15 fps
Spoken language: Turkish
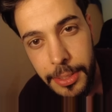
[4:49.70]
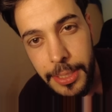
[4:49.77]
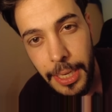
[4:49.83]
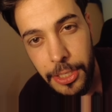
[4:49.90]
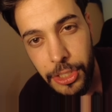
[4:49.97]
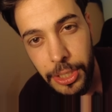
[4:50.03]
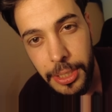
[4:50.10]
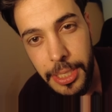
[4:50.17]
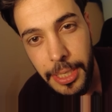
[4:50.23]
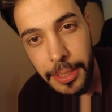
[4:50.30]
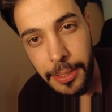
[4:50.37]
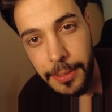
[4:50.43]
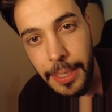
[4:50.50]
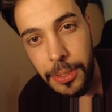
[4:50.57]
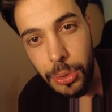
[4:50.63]
saçlarını
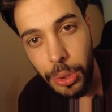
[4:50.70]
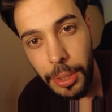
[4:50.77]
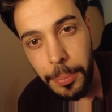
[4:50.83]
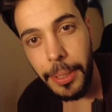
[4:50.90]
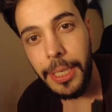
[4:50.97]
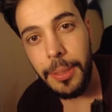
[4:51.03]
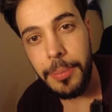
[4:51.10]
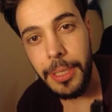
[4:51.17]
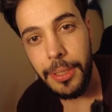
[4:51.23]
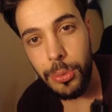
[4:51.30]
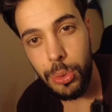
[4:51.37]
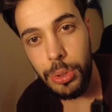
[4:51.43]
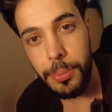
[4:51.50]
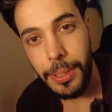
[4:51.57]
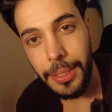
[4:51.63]
yıkadıktan sonra bakım yağı
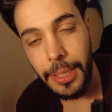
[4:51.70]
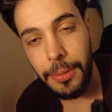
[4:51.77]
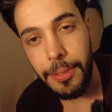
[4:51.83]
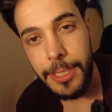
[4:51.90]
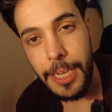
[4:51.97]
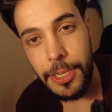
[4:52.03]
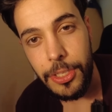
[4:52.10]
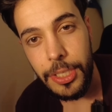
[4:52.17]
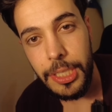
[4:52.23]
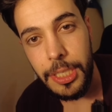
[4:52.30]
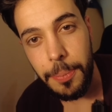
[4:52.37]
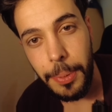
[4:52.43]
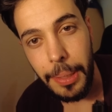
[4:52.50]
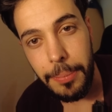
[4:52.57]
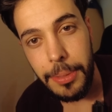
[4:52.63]
sürmeyenler ve saçlarının
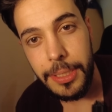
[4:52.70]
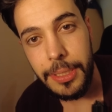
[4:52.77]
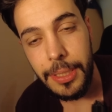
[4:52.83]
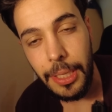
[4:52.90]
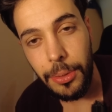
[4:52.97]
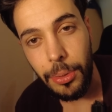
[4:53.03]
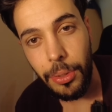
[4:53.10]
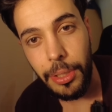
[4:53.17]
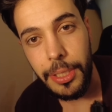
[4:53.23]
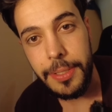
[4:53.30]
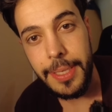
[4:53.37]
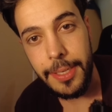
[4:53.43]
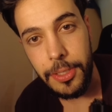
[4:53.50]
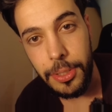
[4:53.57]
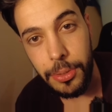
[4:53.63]
yıpranmasından dolayı
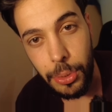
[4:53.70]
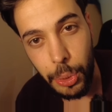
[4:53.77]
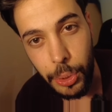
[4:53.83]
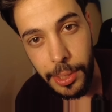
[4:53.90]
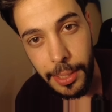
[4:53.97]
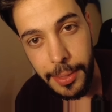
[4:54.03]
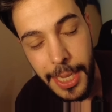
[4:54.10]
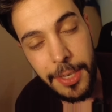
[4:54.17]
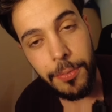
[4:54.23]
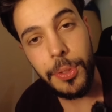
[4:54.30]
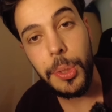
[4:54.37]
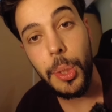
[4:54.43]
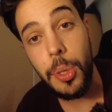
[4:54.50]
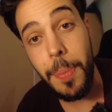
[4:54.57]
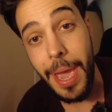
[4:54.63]
saçları dökülenler
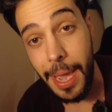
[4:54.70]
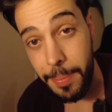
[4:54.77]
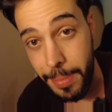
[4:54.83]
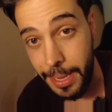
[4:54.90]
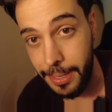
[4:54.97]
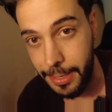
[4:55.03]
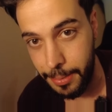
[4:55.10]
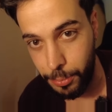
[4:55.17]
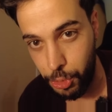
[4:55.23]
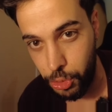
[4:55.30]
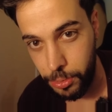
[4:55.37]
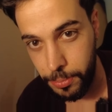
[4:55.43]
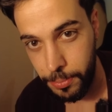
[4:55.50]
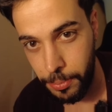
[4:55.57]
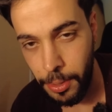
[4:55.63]
videoyu beğenmeyenlermiş.
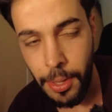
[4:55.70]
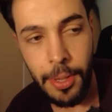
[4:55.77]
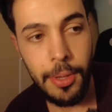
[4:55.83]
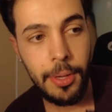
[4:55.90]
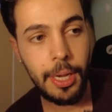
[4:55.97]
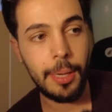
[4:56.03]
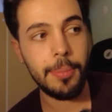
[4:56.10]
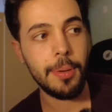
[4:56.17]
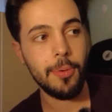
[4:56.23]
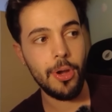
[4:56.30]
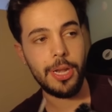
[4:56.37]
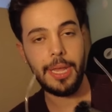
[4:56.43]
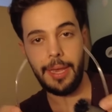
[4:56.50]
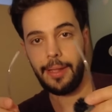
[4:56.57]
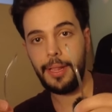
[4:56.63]
Ama
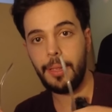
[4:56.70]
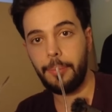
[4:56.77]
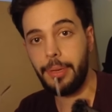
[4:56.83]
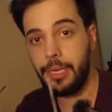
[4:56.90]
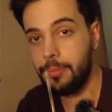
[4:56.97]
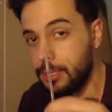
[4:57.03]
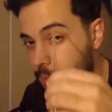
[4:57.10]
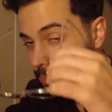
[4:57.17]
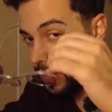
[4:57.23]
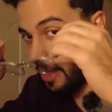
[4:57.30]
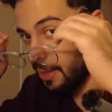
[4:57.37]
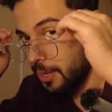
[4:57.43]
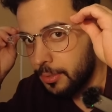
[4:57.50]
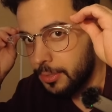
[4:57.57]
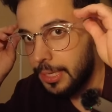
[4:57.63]
böyle benim gibi
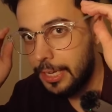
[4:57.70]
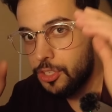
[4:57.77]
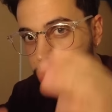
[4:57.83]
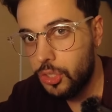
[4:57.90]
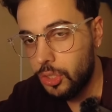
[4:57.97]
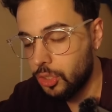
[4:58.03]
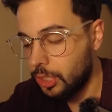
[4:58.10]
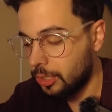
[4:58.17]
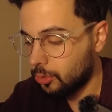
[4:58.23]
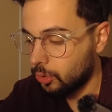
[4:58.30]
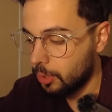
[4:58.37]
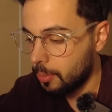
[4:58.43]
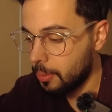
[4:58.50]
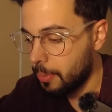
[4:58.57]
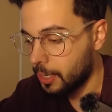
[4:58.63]
saç çıkıldıktan
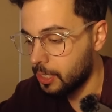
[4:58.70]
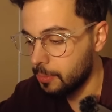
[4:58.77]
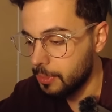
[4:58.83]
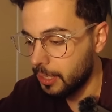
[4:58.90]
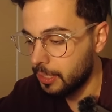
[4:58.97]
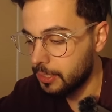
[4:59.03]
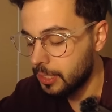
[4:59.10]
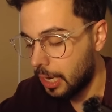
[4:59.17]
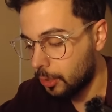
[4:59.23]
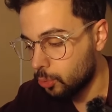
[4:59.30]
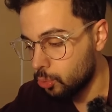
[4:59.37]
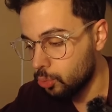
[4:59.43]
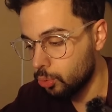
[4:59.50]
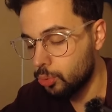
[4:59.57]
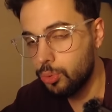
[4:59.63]
sonra böyle bakım yağınızı artı
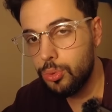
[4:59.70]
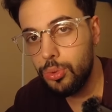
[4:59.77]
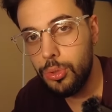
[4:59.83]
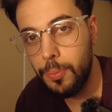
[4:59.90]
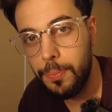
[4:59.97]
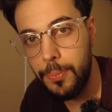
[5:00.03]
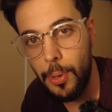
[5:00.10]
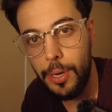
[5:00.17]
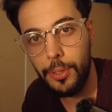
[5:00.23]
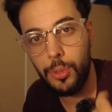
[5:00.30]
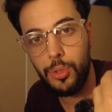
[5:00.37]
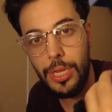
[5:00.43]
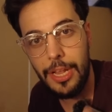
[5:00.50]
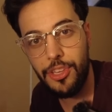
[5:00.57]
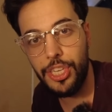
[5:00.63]
zurtu sürüp böyle
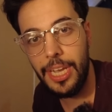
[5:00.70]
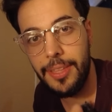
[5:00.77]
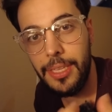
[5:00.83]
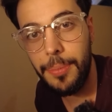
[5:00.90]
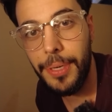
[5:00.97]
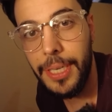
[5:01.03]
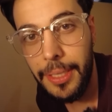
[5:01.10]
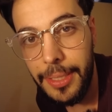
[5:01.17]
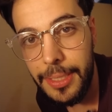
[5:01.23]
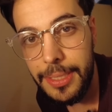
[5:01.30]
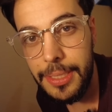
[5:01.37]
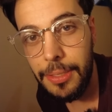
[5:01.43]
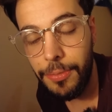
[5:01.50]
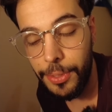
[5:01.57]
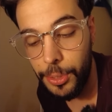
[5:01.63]
güzelce kendine bakanlarsa
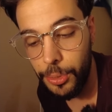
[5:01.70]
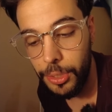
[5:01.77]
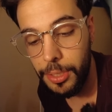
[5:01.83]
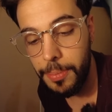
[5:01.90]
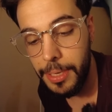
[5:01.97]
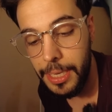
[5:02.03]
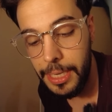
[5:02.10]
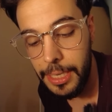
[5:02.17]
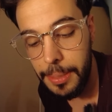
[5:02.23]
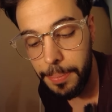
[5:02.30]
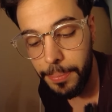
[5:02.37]
videoyu beğenip